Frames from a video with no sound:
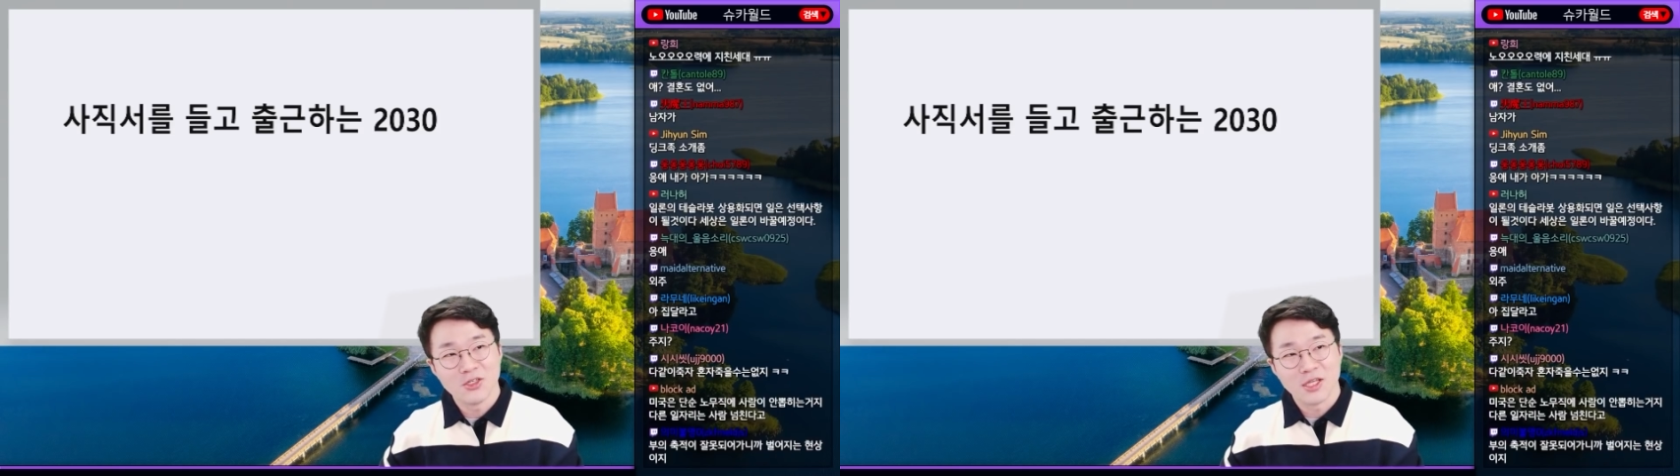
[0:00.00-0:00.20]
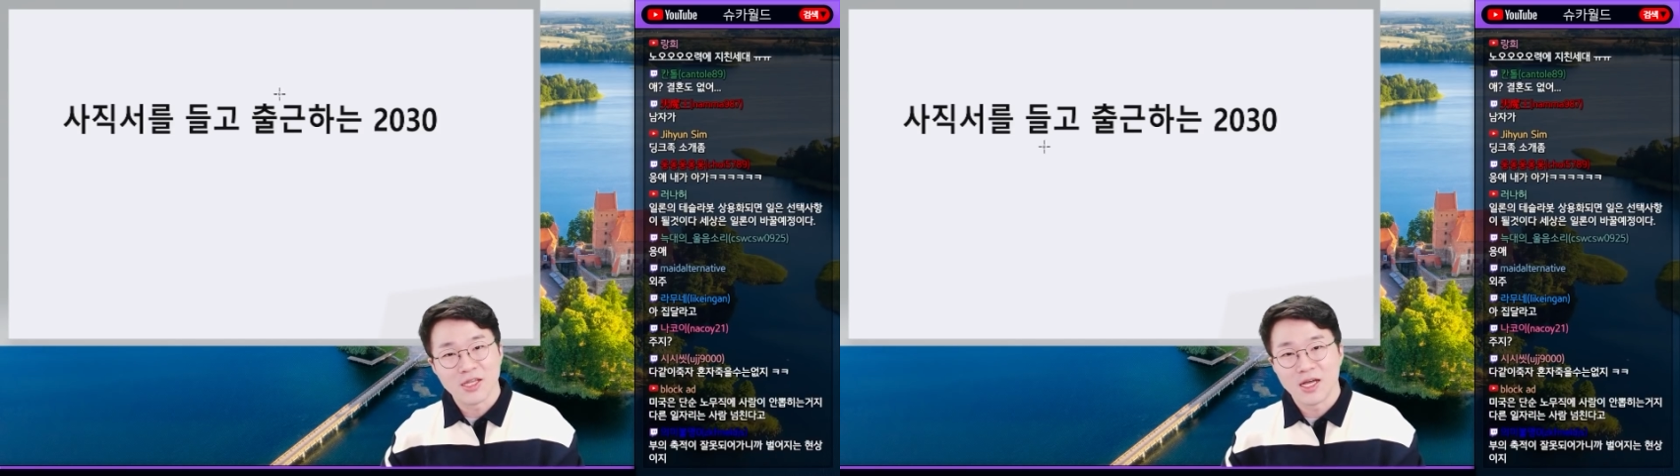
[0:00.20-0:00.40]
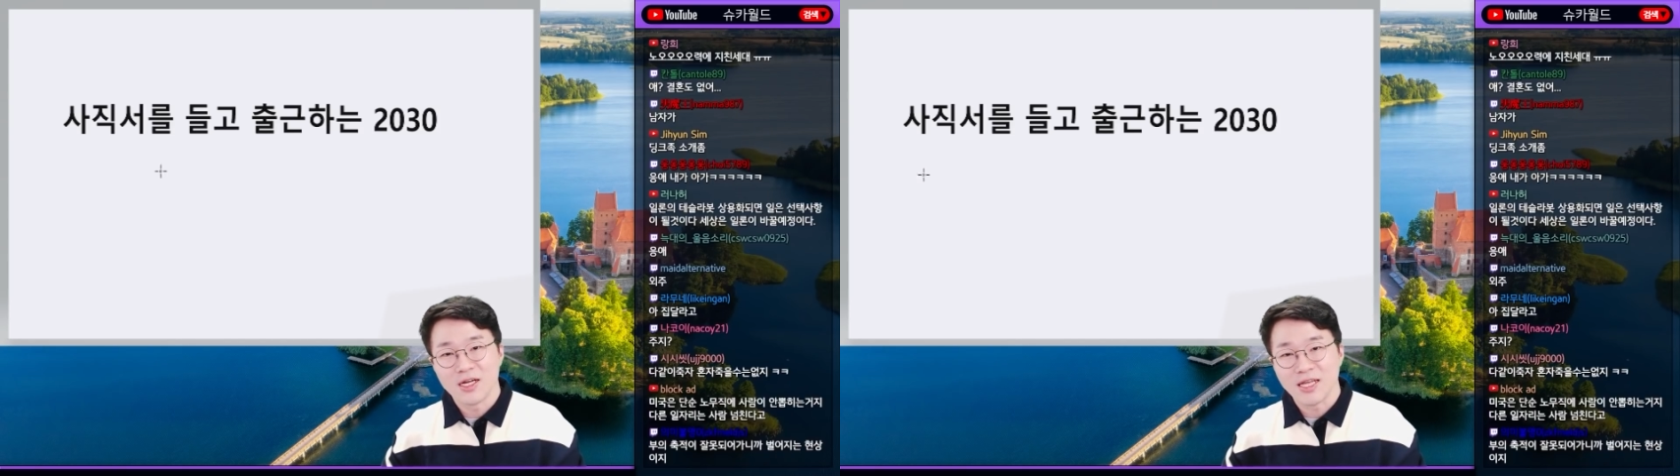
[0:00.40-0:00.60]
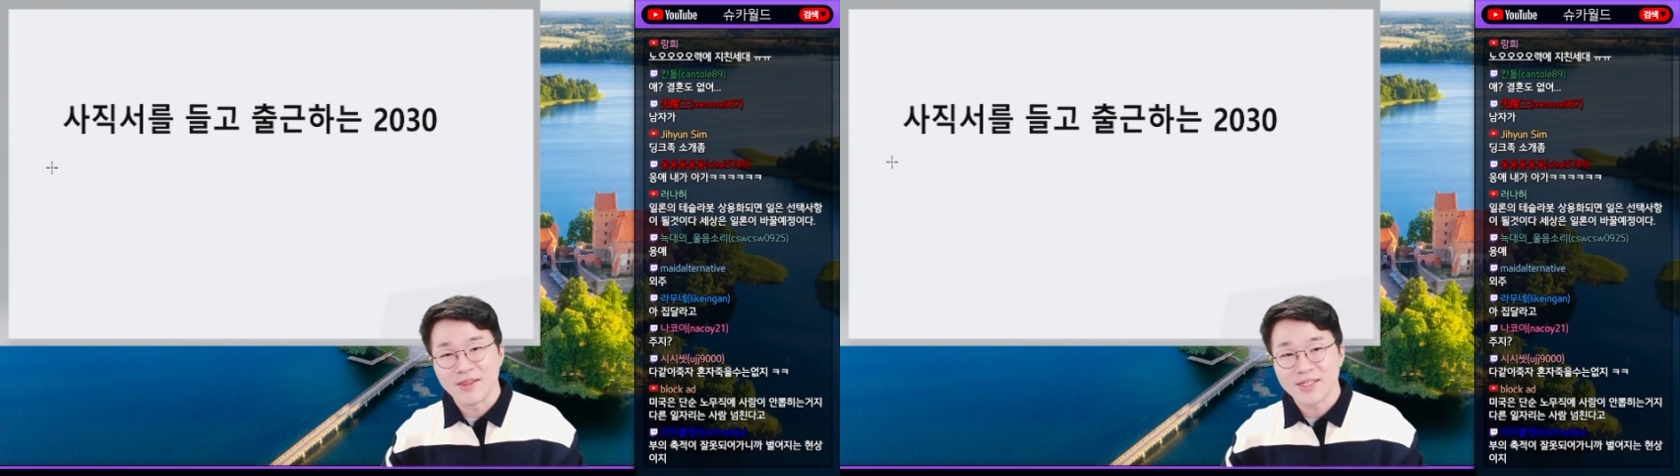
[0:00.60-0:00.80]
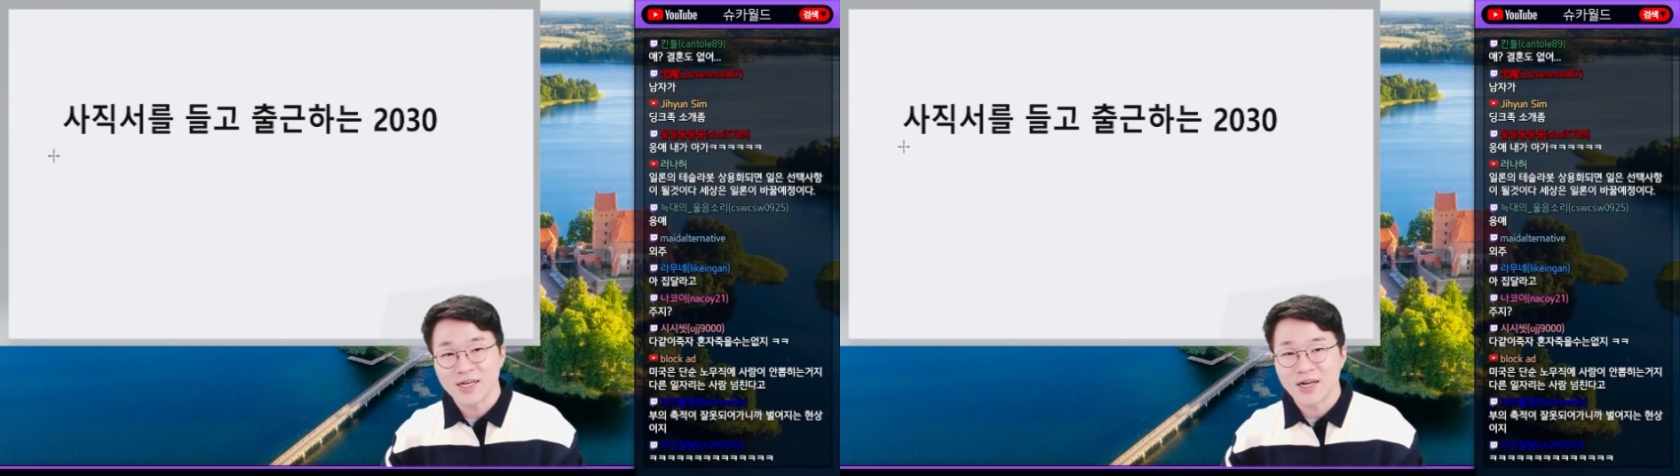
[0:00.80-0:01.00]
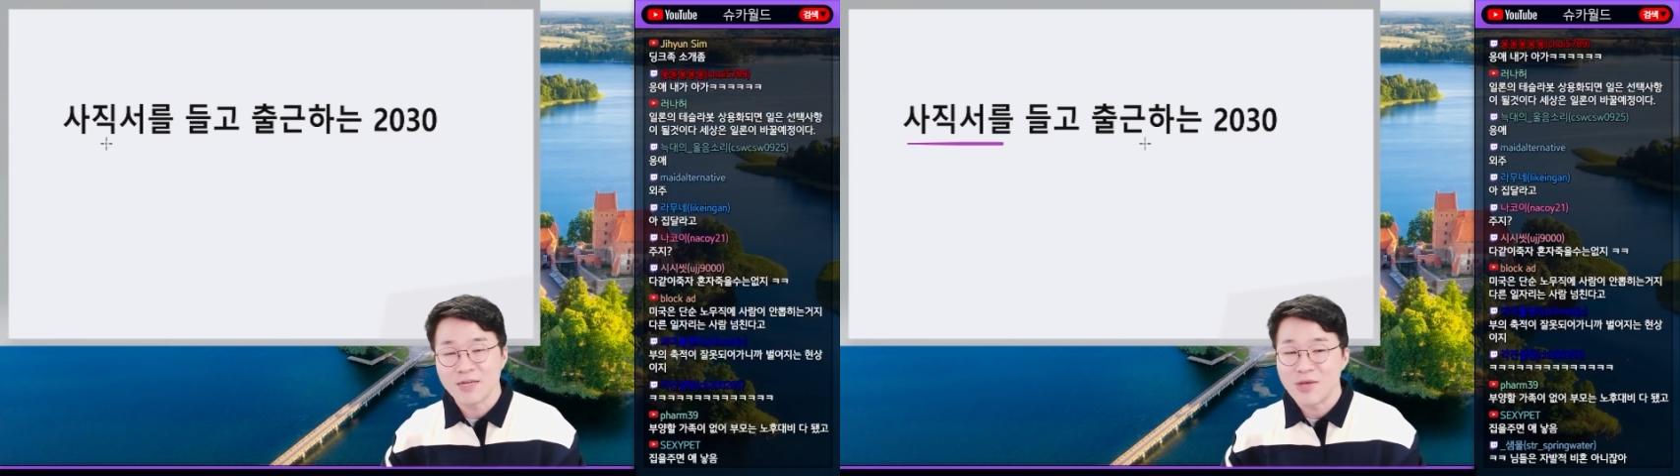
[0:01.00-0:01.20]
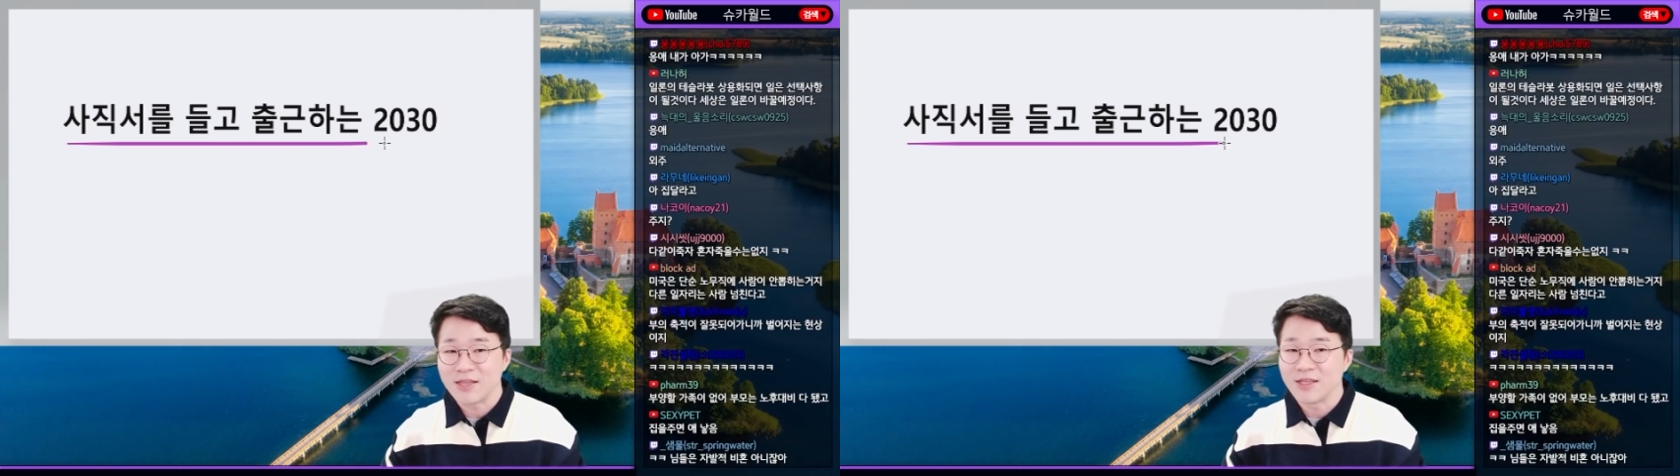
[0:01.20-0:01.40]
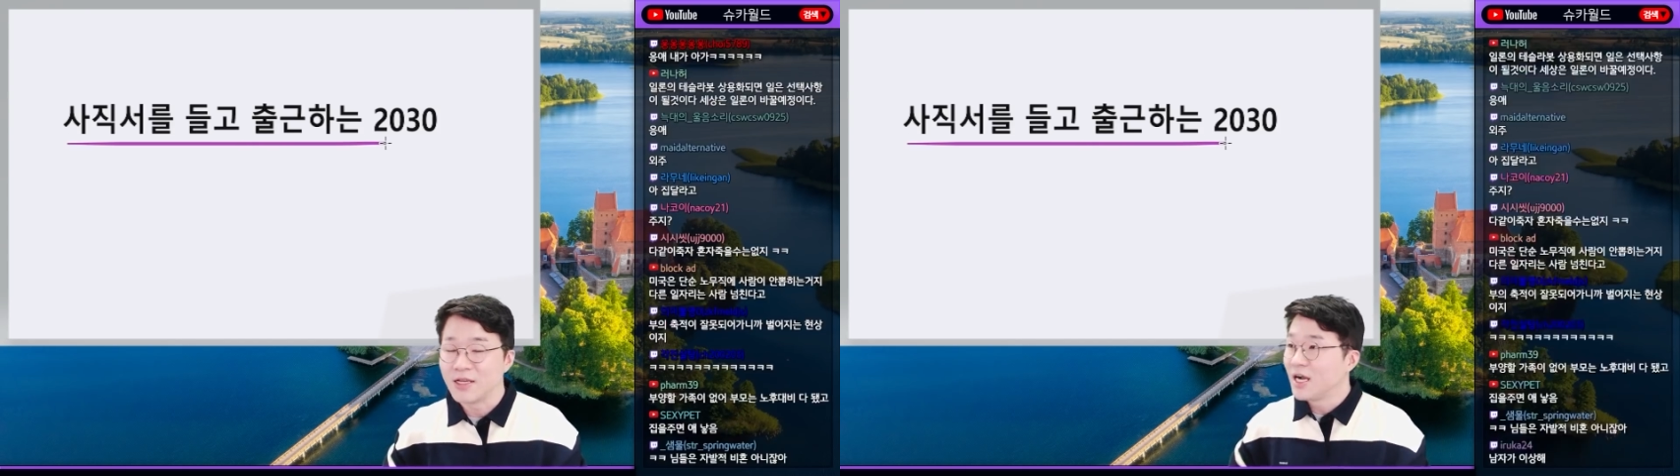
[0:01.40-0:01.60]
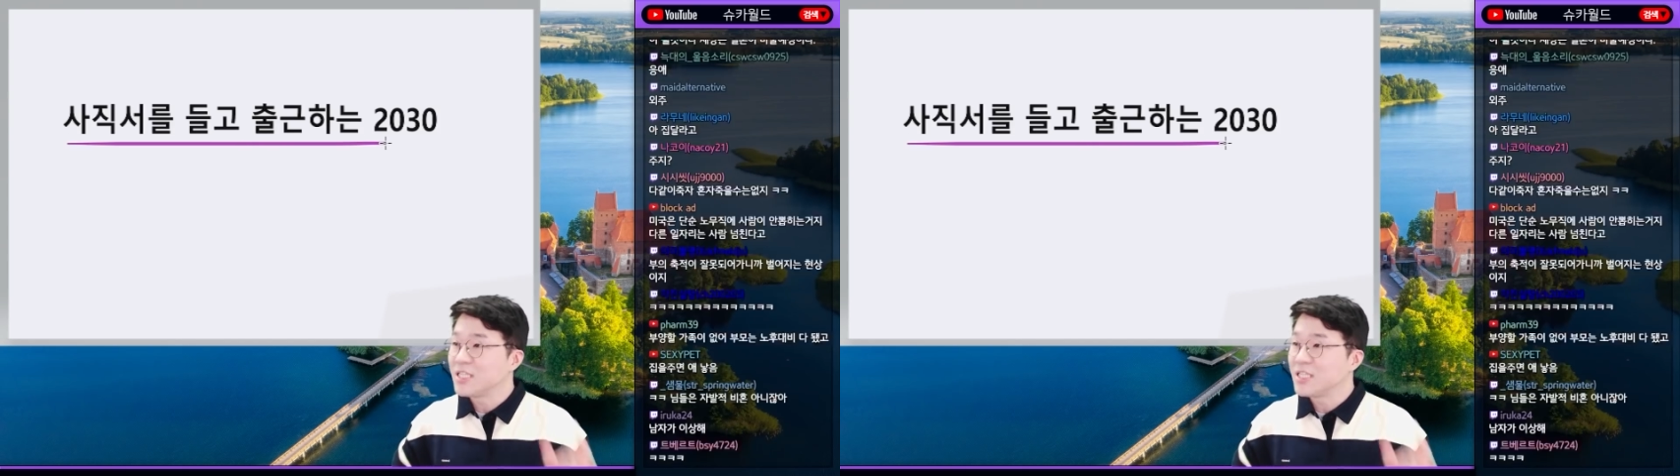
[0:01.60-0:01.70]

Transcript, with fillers: 옛날 옛날 생각하면 안 돼.